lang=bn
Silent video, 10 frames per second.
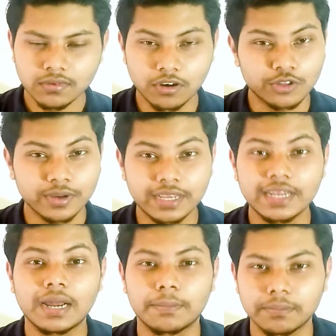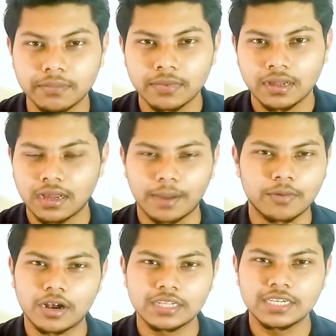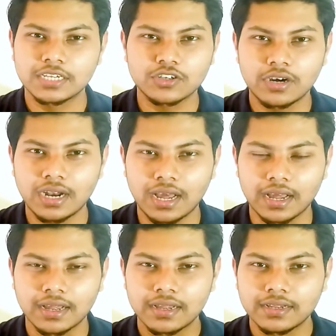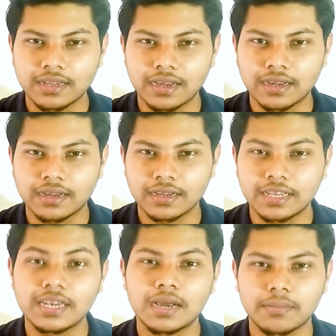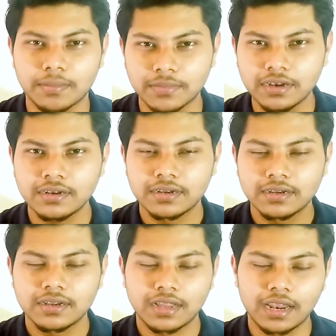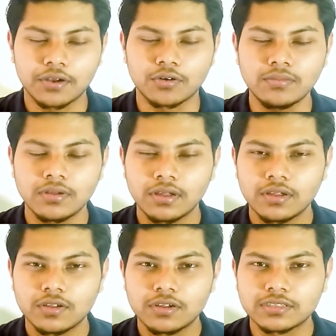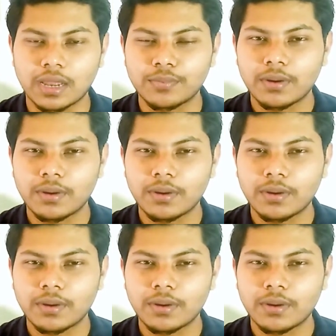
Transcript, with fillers: অথবা কি নাম আমরা অনেকে জিজ্ঞাসা করি না কি নাম আপনার এরকম তারপর